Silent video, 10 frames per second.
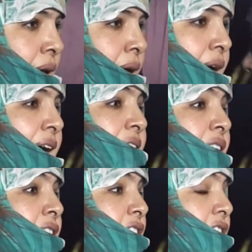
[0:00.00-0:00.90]
هذه
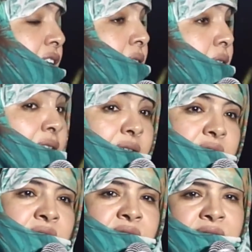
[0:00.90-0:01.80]
نتيجه ايدينا
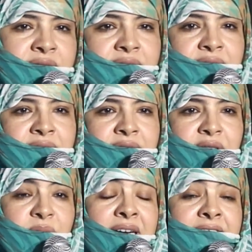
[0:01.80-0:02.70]

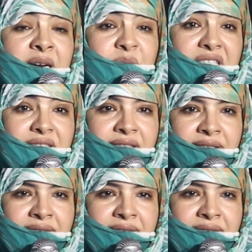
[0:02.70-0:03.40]
وهي تربيتنا